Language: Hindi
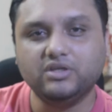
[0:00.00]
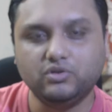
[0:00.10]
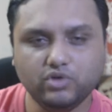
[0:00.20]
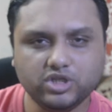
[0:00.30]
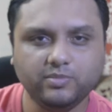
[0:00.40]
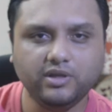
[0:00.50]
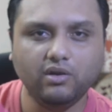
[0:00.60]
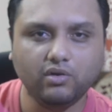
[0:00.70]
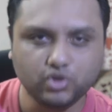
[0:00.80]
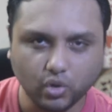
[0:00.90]
यूएस में ये
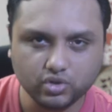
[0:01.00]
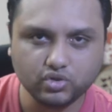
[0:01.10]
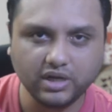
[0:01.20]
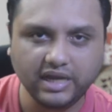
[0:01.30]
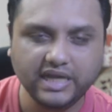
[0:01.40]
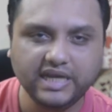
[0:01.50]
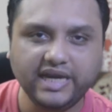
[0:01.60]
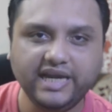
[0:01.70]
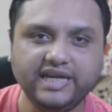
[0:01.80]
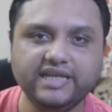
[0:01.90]
लॉन्च हो चुका है
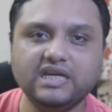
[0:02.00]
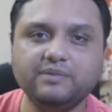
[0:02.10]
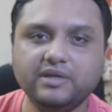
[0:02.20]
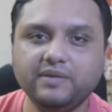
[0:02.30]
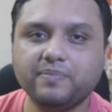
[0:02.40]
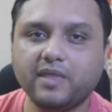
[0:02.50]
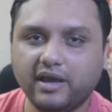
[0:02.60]
इंडिया में